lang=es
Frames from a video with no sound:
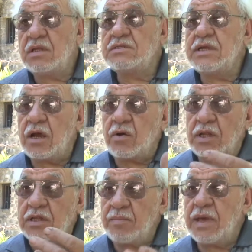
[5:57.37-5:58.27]
ya con
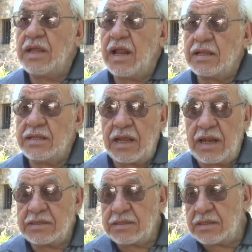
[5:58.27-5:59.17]
el tema de las, de
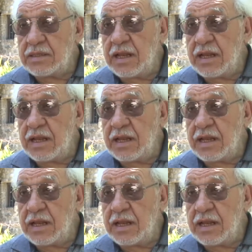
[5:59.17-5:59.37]
las,